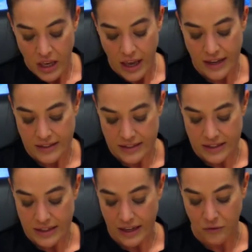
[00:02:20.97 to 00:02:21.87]

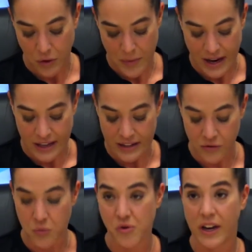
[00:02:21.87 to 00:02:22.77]
Ainsi, quatre fois par année,
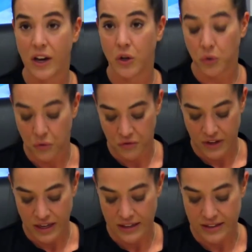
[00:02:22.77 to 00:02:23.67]
vous pourrez
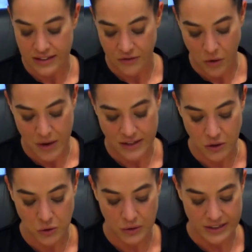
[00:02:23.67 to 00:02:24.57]
retrouver des
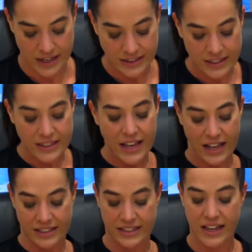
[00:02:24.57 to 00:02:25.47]
informations sur les artistes,
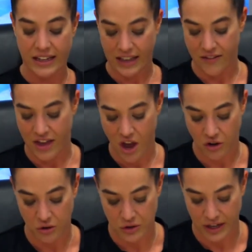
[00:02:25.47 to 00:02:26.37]
artisans et travailleurs
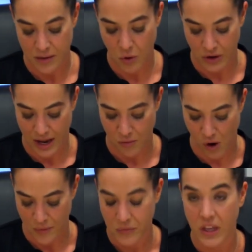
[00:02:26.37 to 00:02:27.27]
culturels
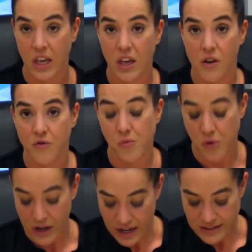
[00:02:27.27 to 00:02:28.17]
montcalmois. Vous
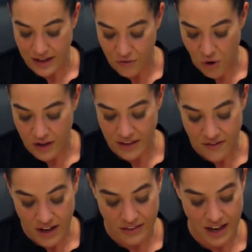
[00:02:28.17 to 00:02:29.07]
pourrez en savoir
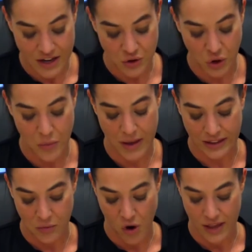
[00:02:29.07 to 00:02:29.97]
davantage sur le
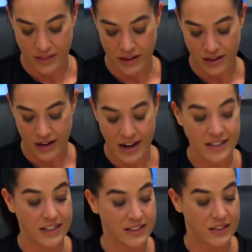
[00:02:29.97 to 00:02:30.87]
patrimoine. La
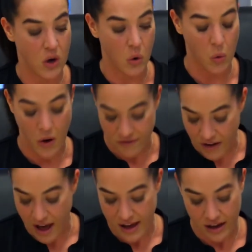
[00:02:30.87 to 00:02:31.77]
section Quoi
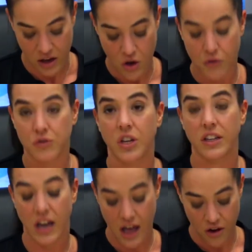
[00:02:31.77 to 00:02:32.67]
faire vous
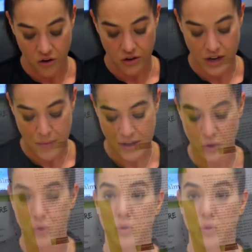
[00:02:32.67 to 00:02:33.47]
donnera un aperçu